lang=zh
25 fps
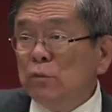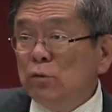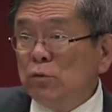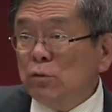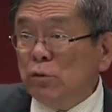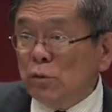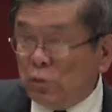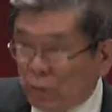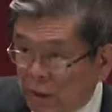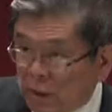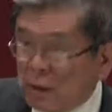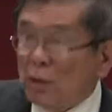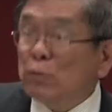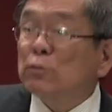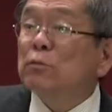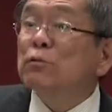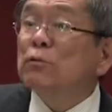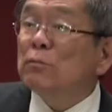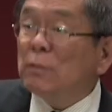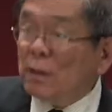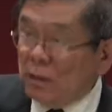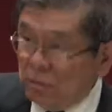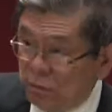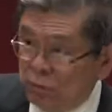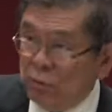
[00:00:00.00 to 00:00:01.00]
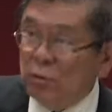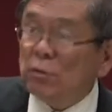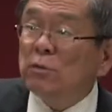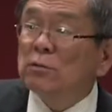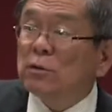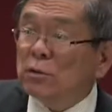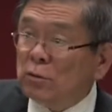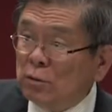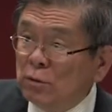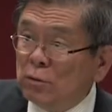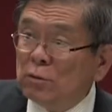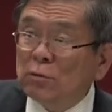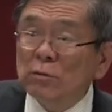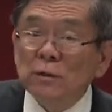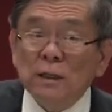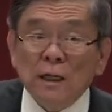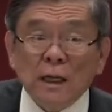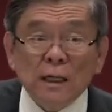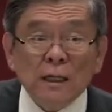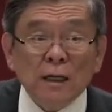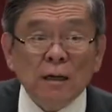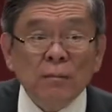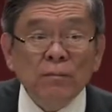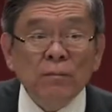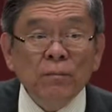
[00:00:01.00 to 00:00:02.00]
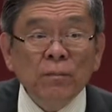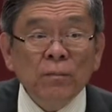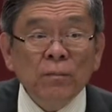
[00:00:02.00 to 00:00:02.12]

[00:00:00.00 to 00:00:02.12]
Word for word: 所以传道书嘛，虚空的虚空等等。